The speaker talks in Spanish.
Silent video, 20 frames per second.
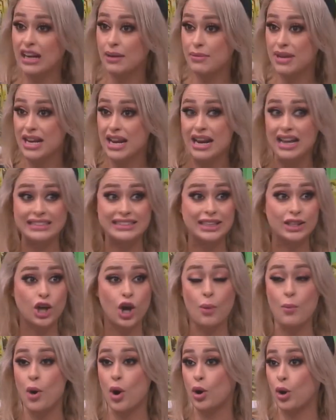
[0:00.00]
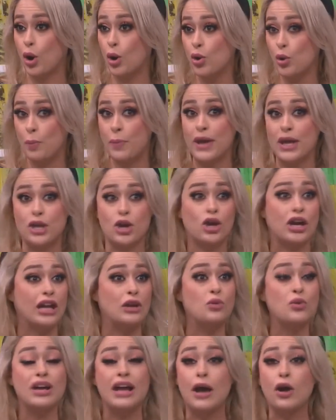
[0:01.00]
terminen así como con Lupillo,
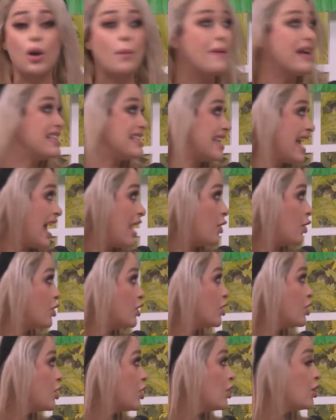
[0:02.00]
que nunca comenzaron.